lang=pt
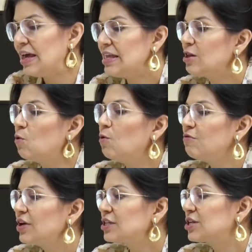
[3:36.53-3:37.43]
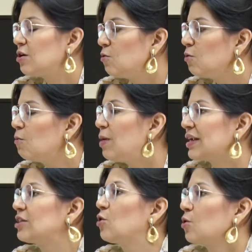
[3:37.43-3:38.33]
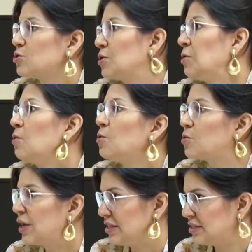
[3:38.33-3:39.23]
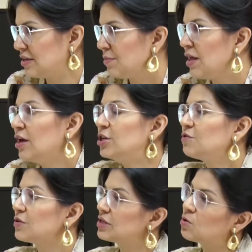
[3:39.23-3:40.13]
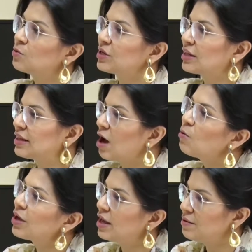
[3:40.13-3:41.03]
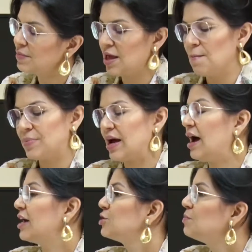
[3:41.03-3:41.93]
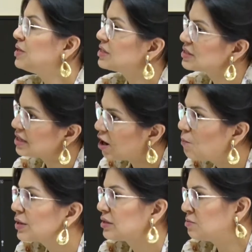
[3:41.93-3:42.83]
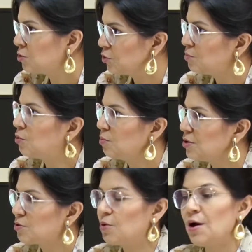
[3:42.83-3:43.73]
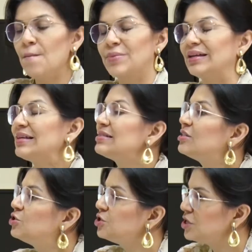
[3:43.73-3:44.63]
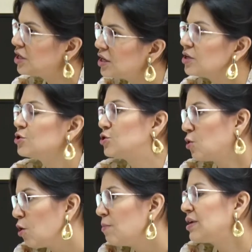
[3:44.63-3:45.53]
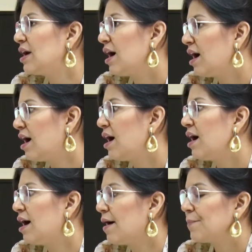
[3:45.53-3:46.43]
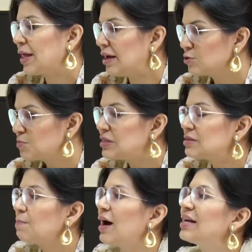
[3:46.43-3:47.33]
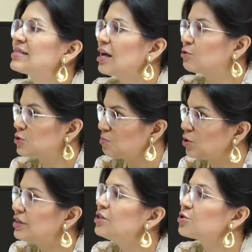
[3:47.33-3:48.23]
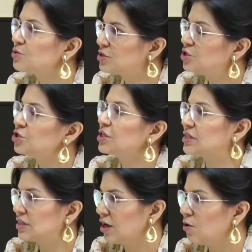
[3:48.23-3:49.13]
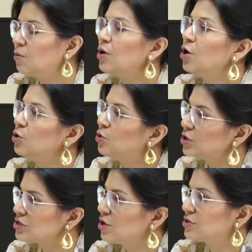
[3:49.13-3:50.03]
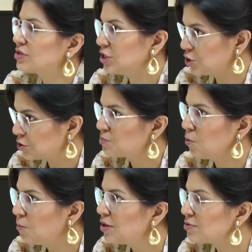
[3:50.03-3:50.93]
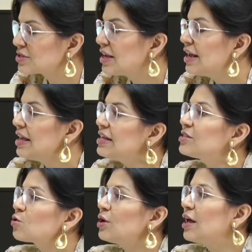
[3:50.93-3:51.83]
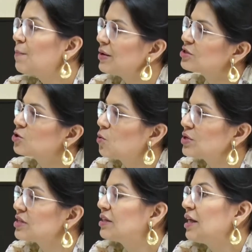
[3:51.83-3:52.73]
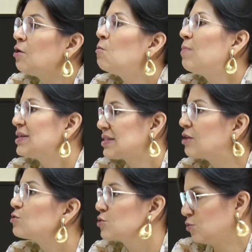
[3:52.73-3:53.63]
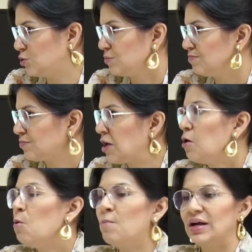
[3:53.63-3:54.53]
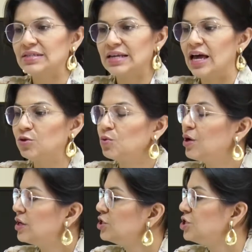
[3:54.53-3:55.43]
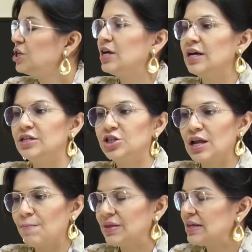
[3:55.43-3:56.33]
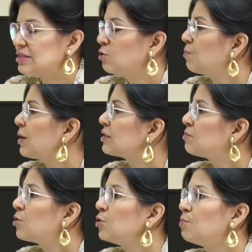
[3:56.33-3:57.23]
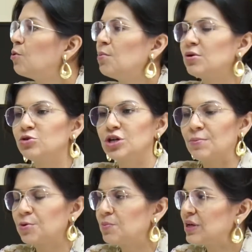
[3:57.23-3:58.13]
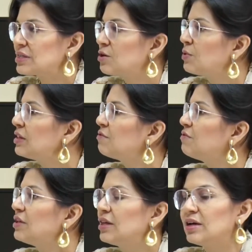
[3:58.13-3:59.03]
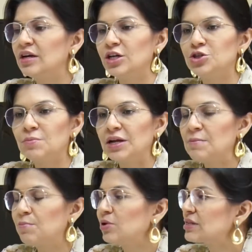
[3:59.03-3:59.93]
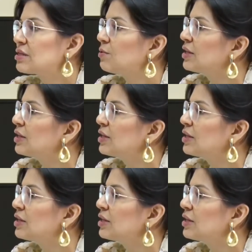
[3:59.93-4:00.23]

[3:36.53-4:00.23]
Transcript: Então veja o, o paradoxo, a incongruência de você contratar alguém para administrar o patrimônio público, para decidir sobre a, a, os principais atos políticos e de gestão dos nossos entes públicos e escolher pessoas que tenham um passado sujo um passado de dilapidação do patrimônio público, de apropriação indevida, de manipulação